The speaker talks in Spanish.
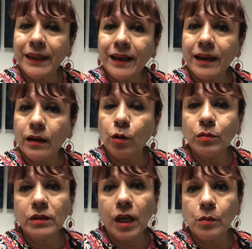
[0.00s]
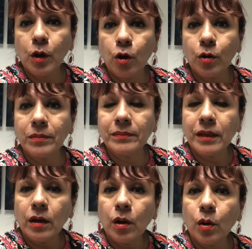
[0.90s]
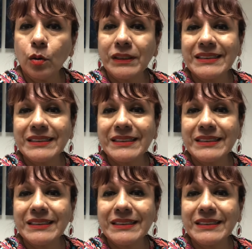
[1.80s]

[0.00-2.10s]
un uh, un townhome o